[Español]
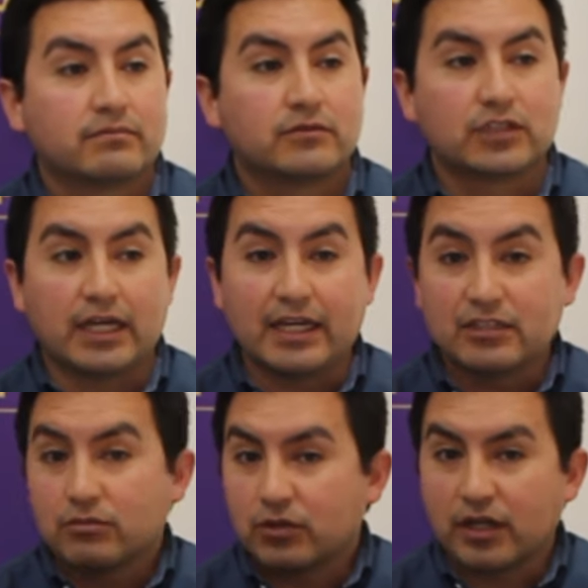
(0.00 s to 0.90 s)
O sea,
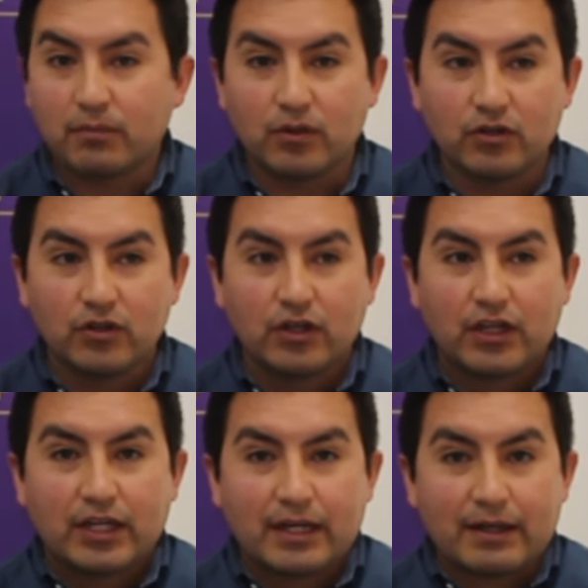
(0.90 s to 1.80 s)
esto, por ejemplo,
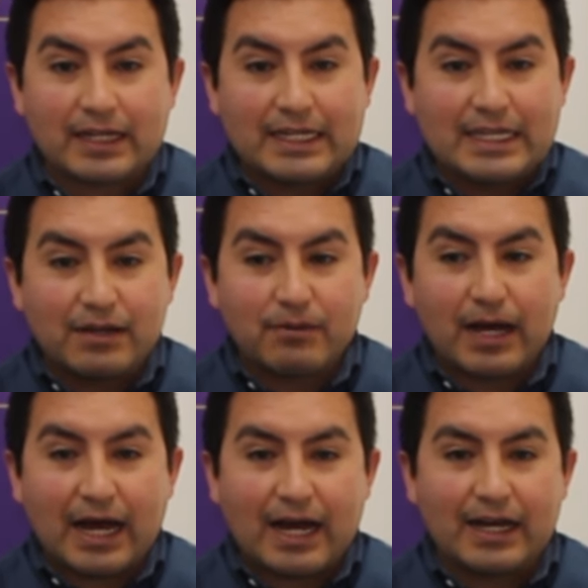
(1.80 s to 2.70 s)
lleva
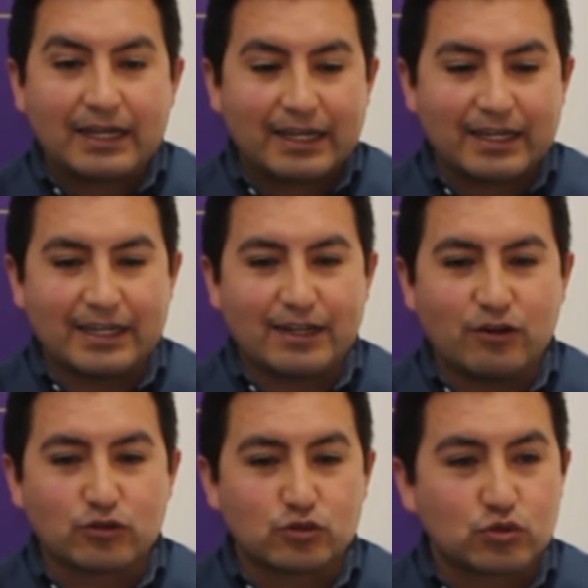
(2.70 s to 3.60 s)
a que
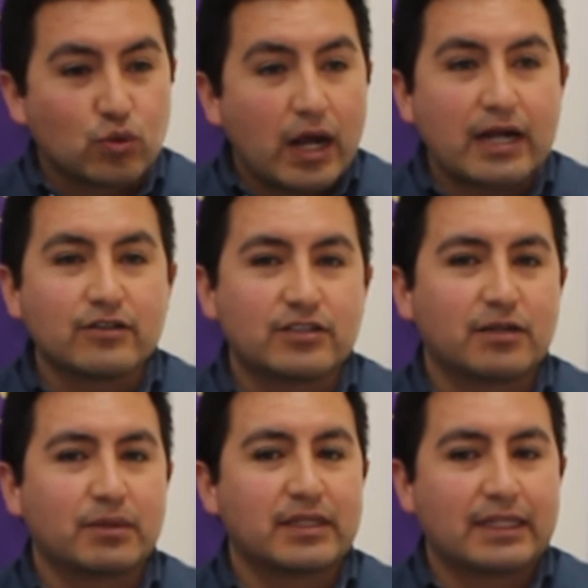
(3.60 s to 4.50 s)
los usuarios de
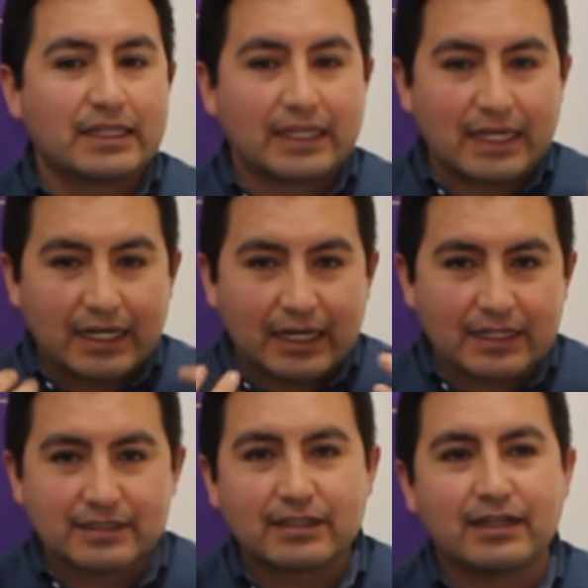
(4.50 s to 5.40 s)
repente tengan
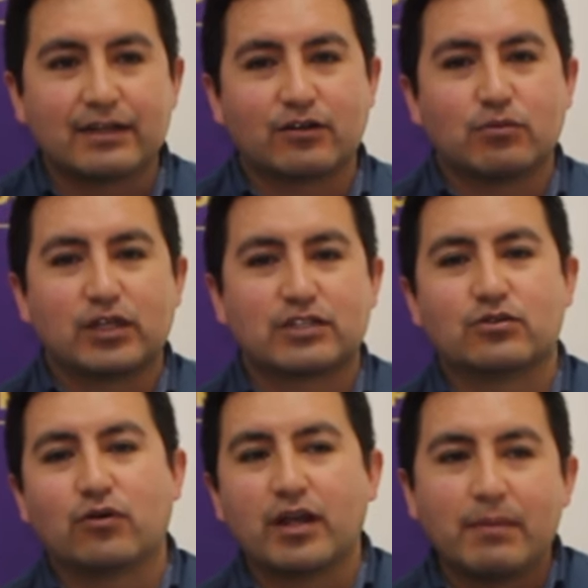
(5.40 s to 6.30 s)
esa
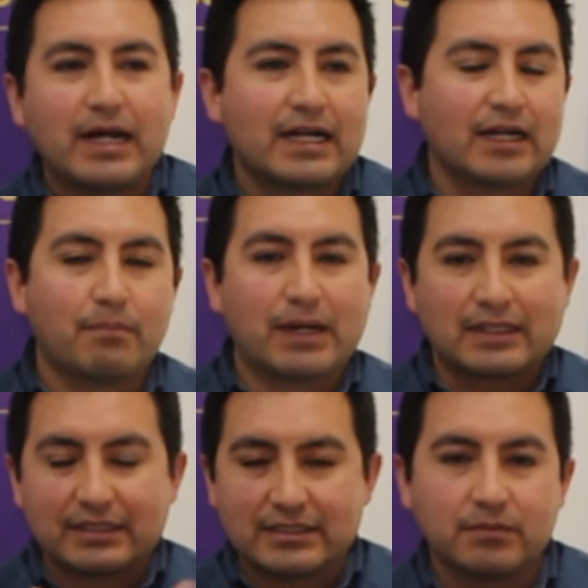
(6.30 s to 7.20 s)
comunicación con la marca,
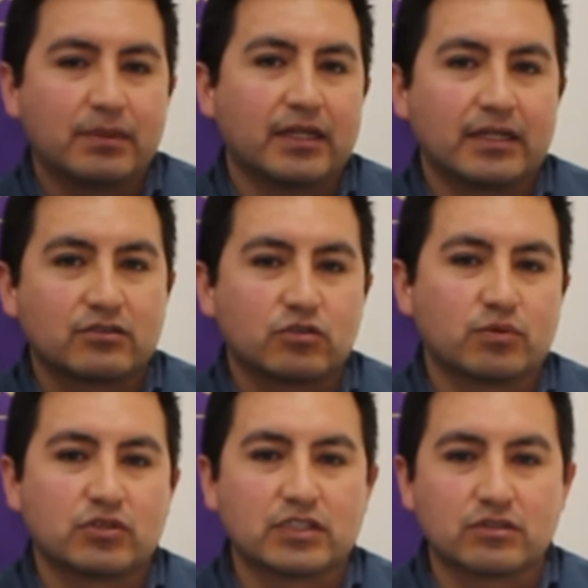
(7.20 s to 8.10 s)
participen en estos
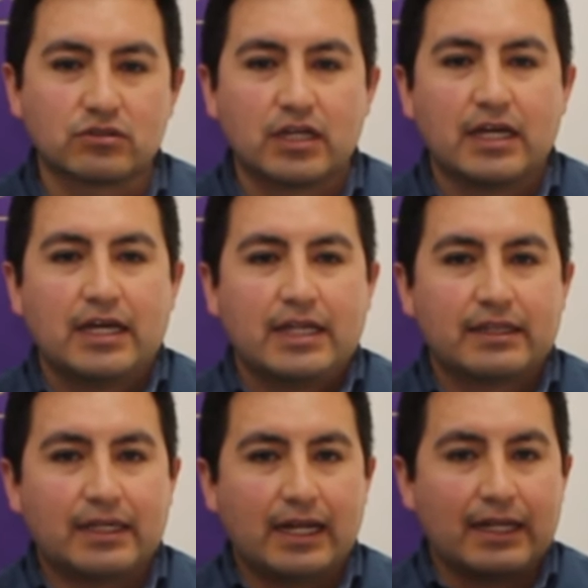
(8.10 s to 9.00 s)
procesos
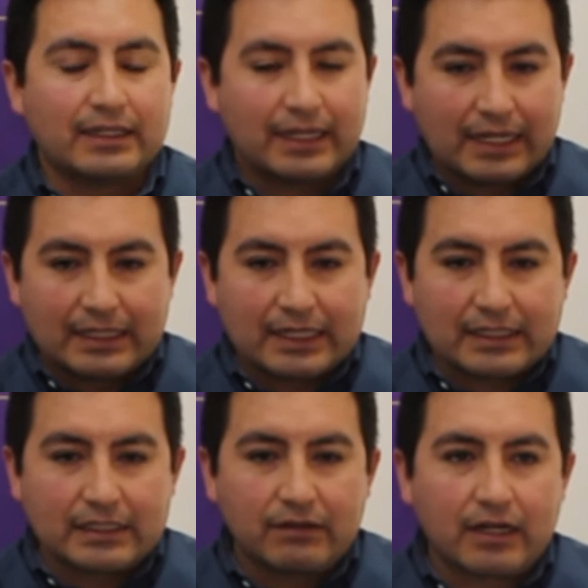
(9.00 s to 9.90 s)
de la,
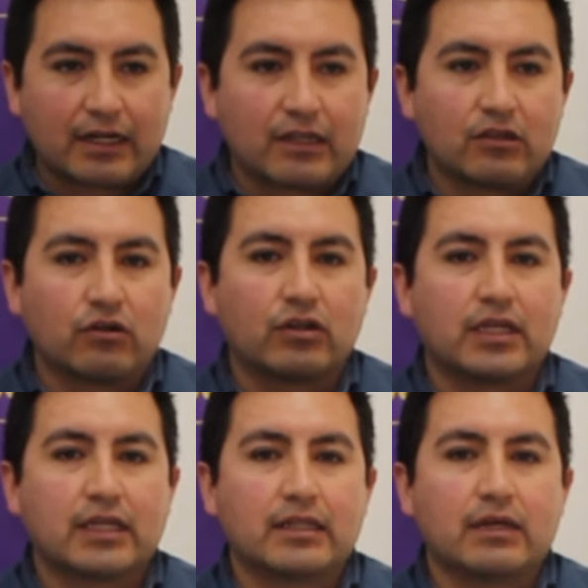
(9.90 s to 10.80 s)
narrativa alrededor
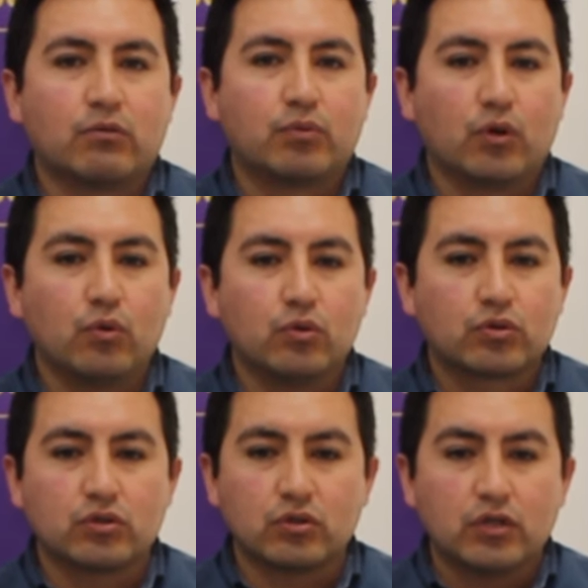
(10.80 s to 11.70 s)
de, un
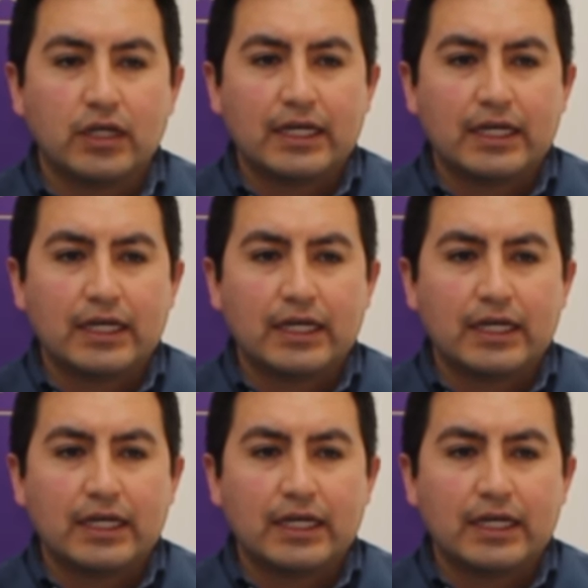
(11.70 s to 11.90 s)
producto.